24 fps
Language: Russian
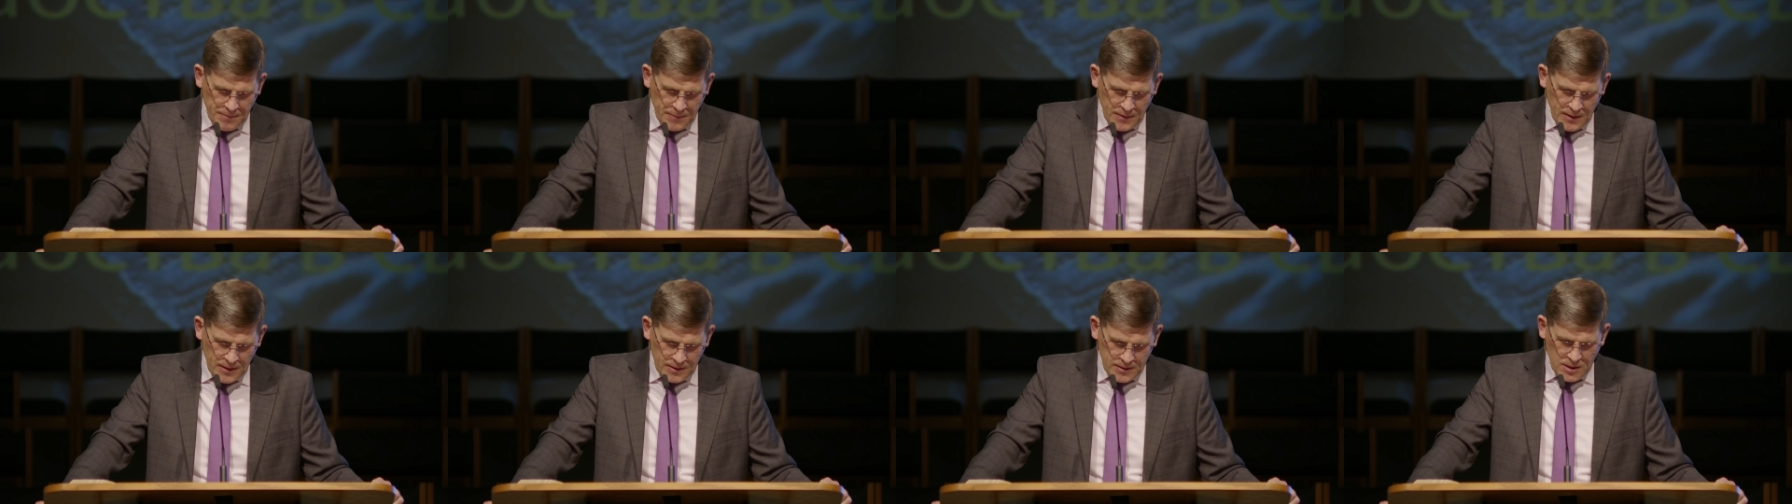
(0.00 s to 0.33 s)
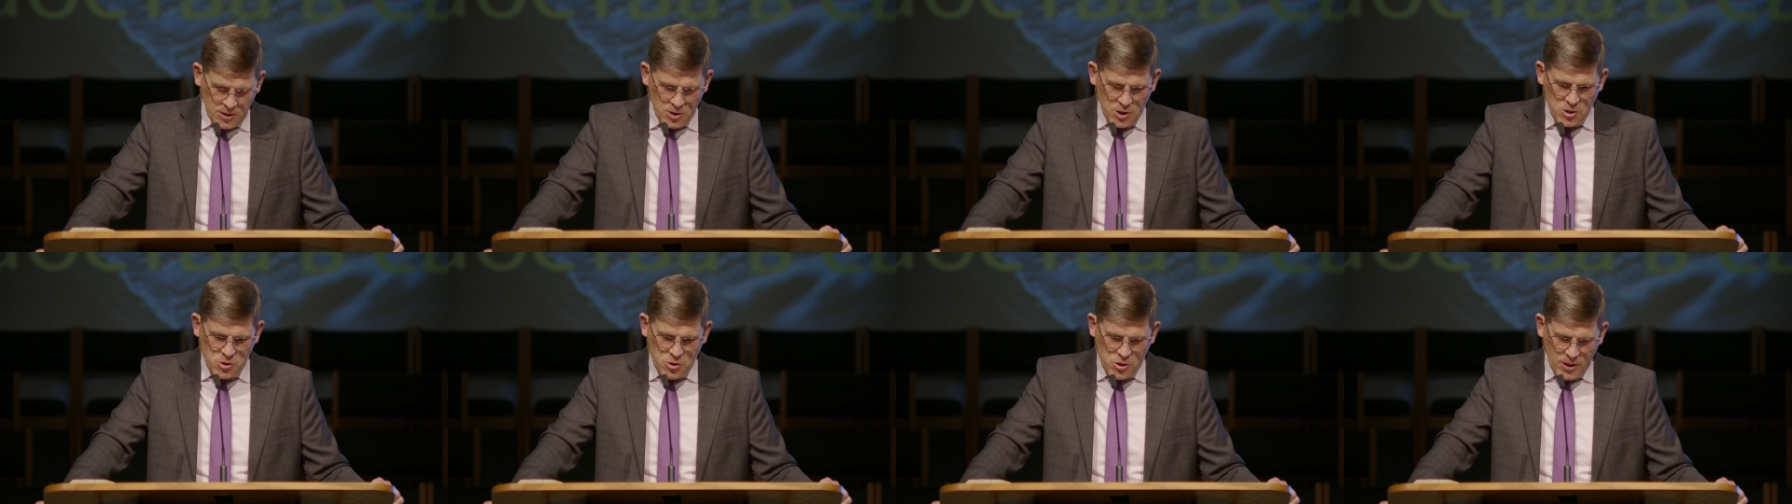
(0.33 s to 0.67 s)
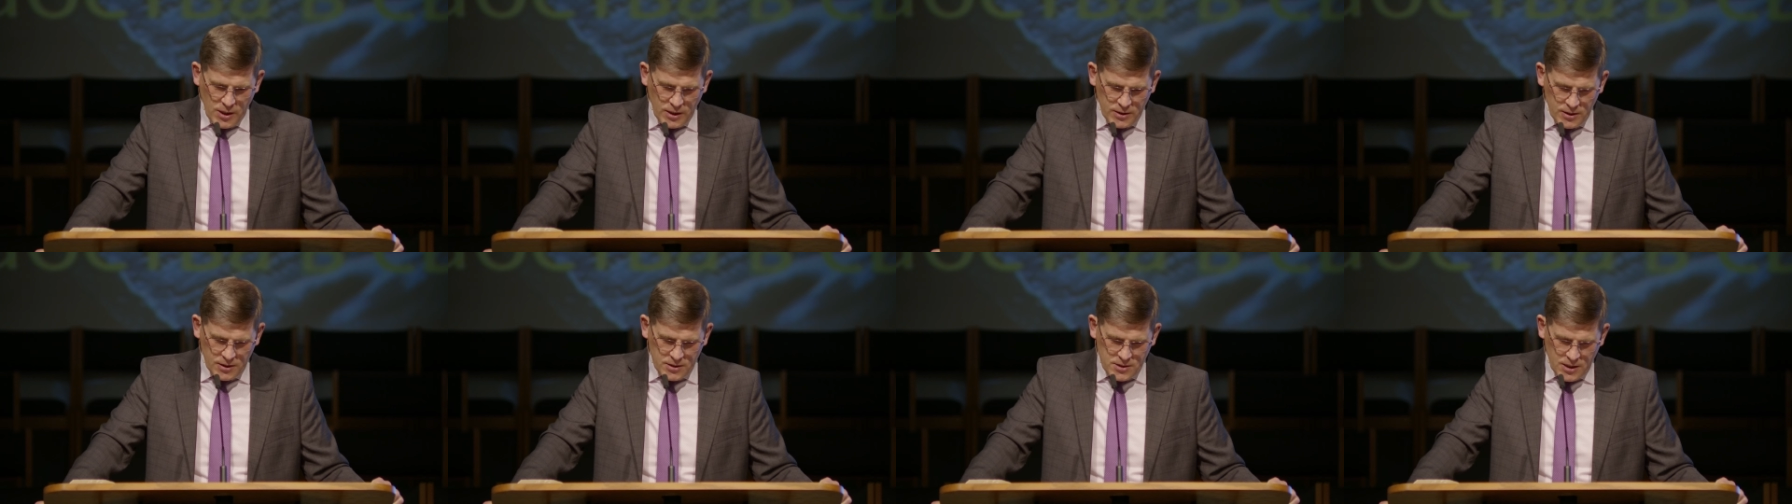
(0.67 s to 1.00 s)
Это те
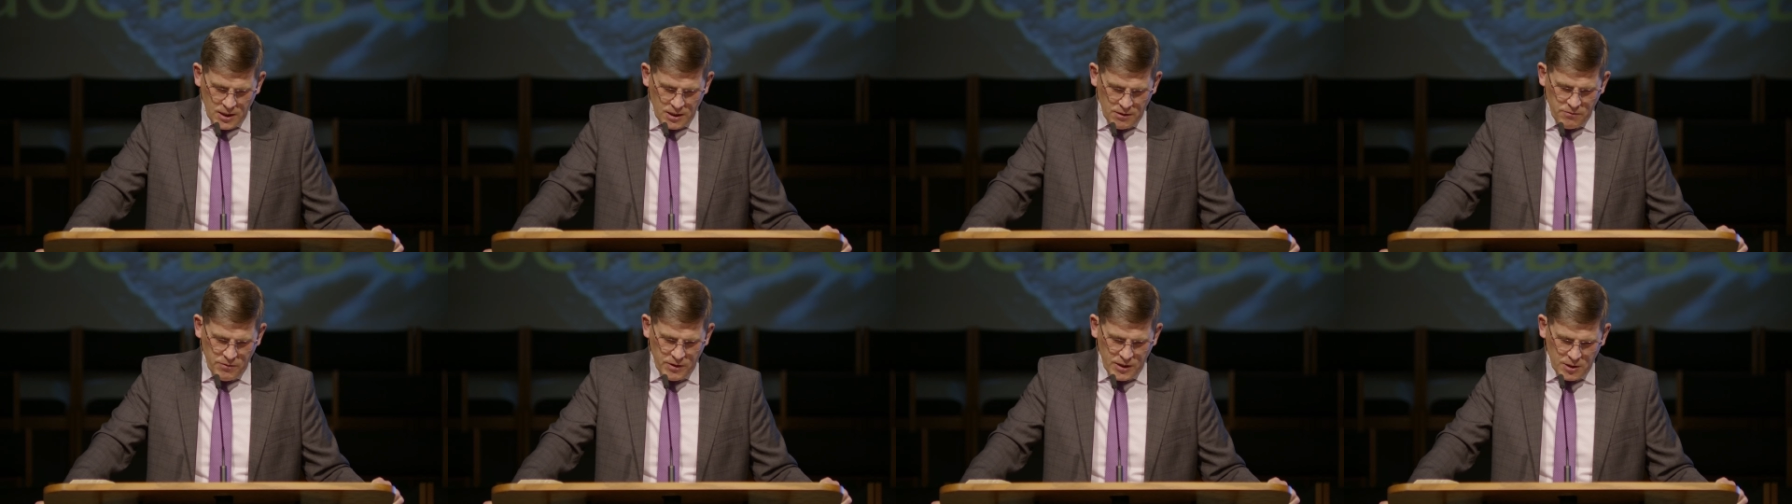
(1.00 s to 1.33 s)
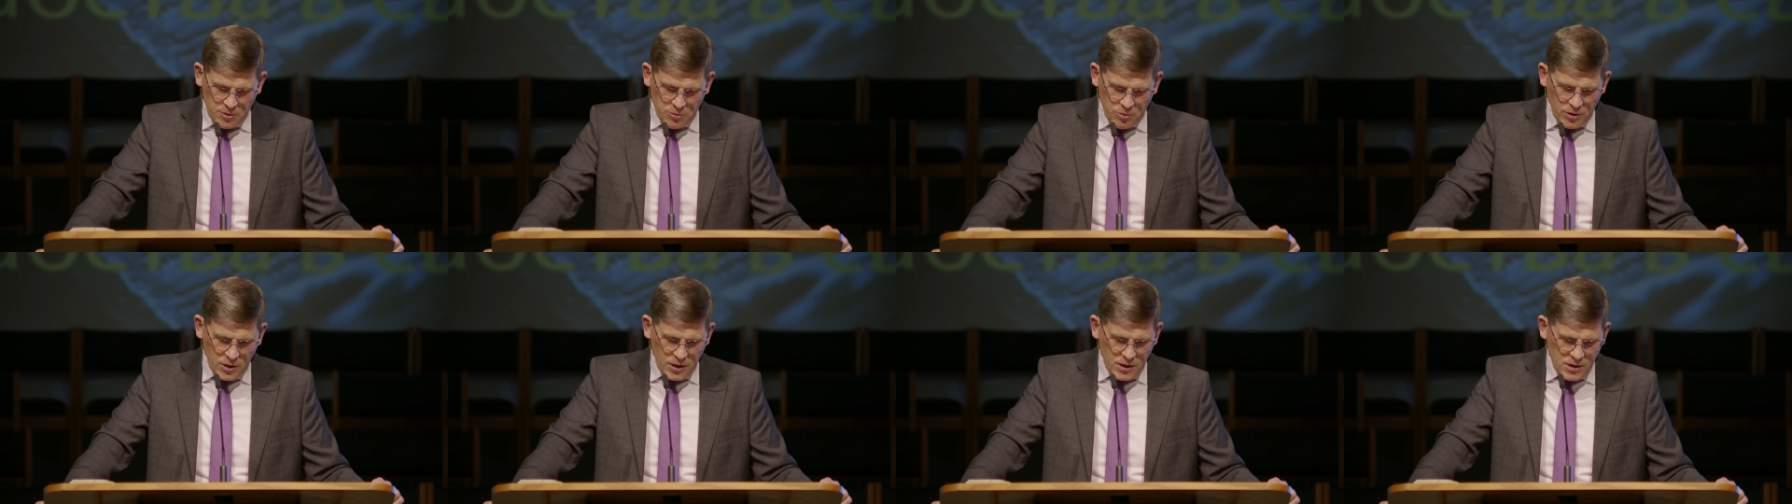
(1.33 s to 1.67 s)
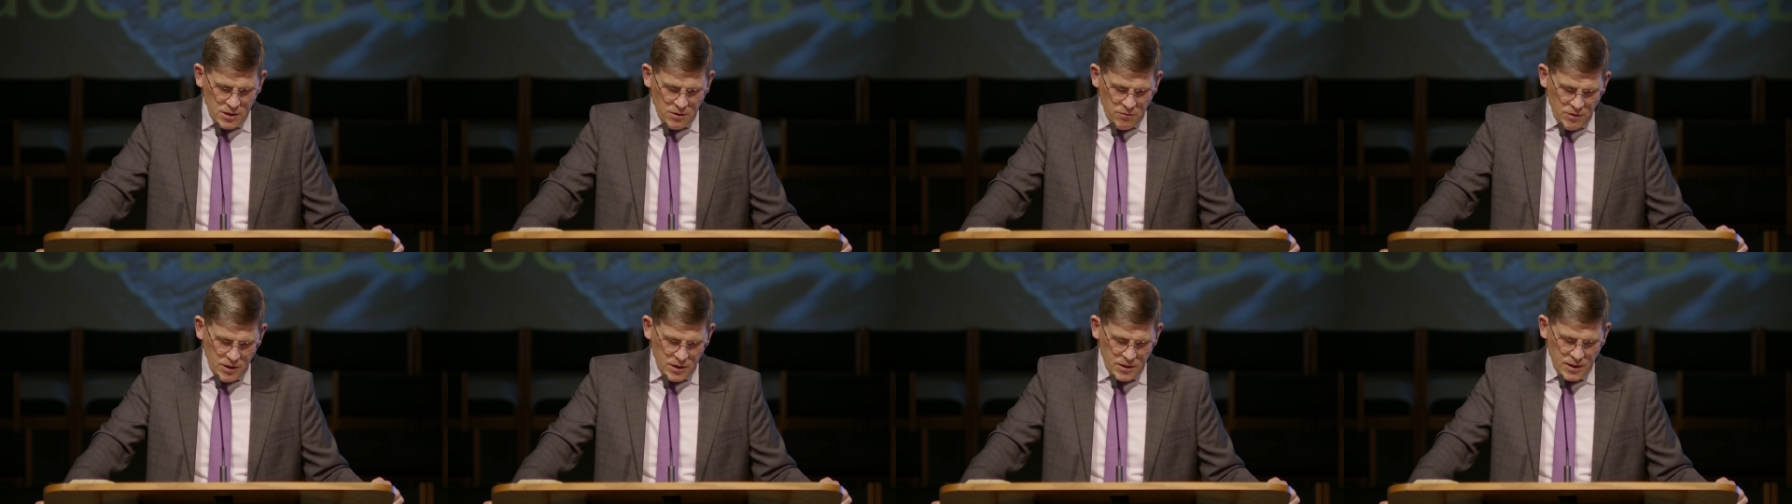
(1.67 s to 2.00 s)
члены церкви, которых
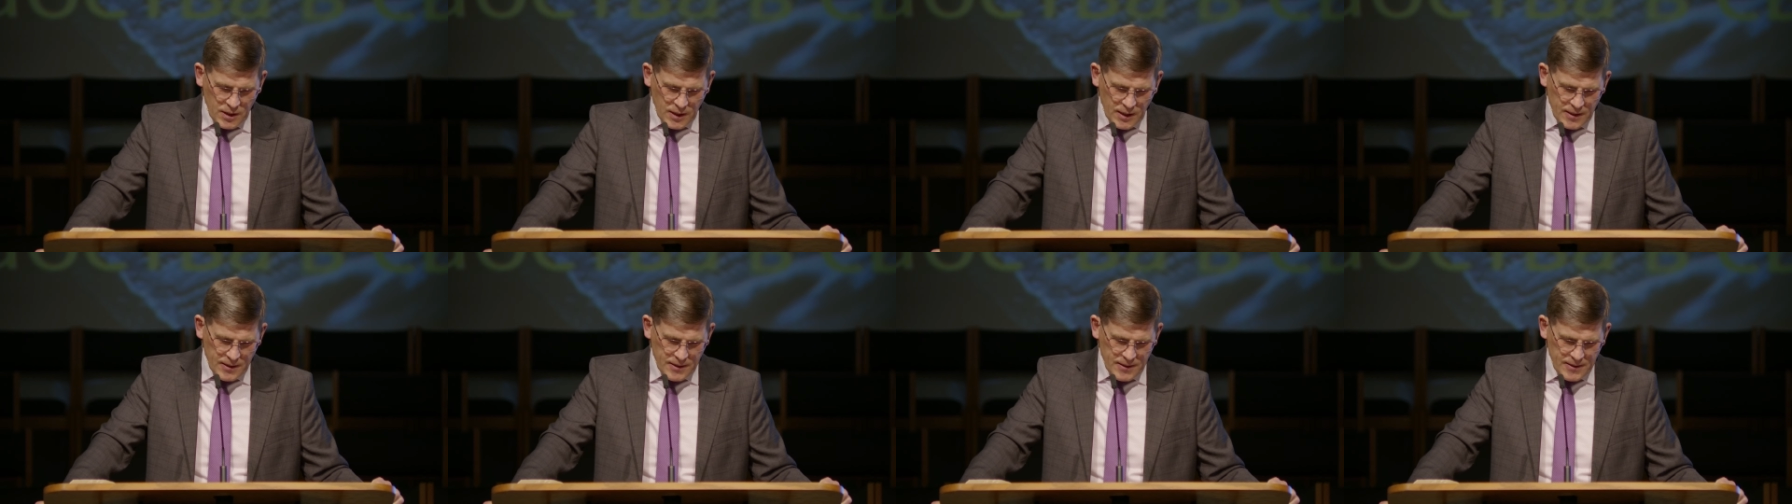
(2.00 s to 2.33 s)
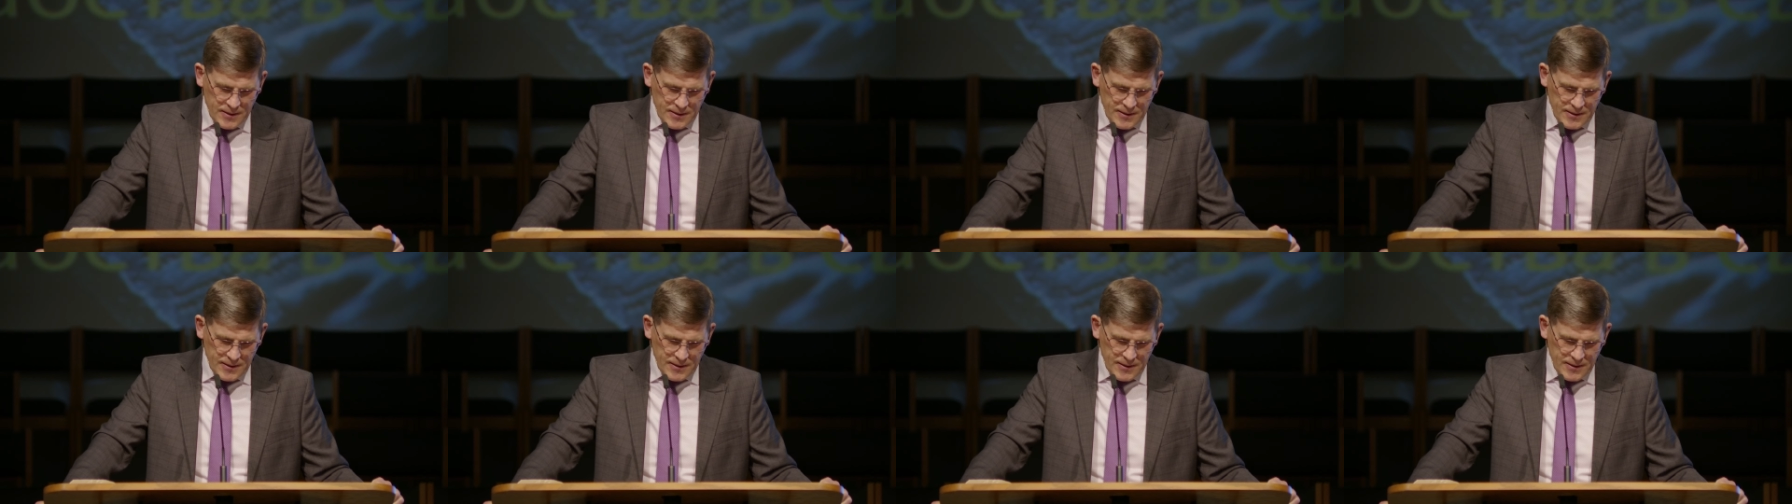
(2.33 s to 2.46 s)
не видно.